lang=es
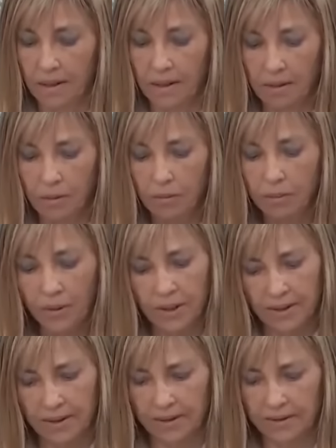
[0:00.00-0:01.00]
Ningún
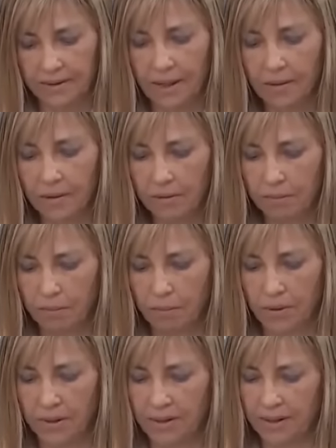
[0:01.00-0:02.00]
poder del Estado
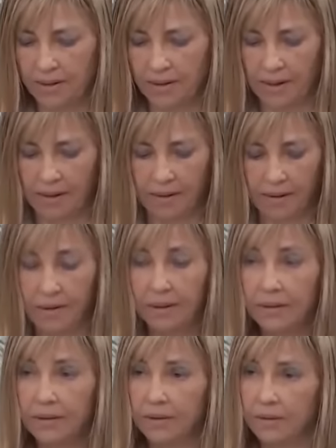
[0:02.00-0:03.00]
puede dar
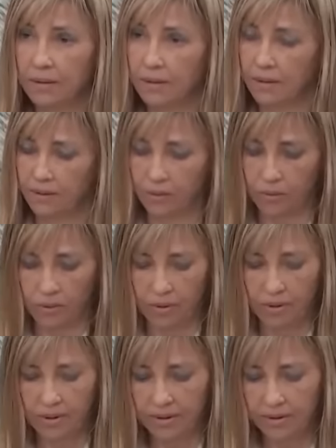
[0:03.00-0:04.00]
indicaciones
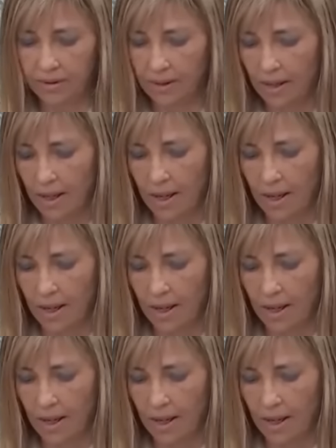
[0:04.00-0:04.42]
instrucciones